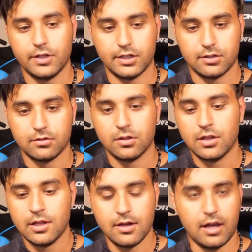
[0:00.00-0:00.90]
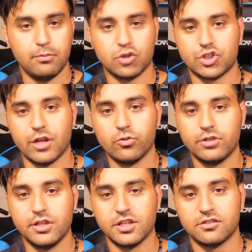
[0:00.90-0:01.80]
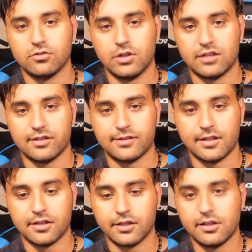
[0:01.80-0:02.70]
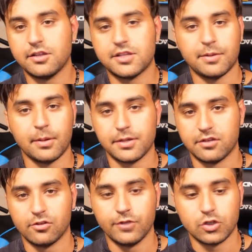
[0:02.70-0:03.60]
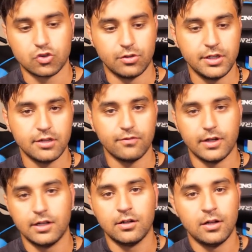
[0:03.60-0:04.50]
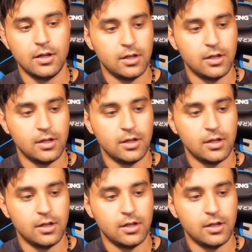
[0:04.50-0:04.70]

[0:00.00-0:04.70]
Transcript: wieder alle Bestellungen, die ich jetzt so in letzter Zeit dann getätigt habe, habe ich jetzt auch wieder storniert, weil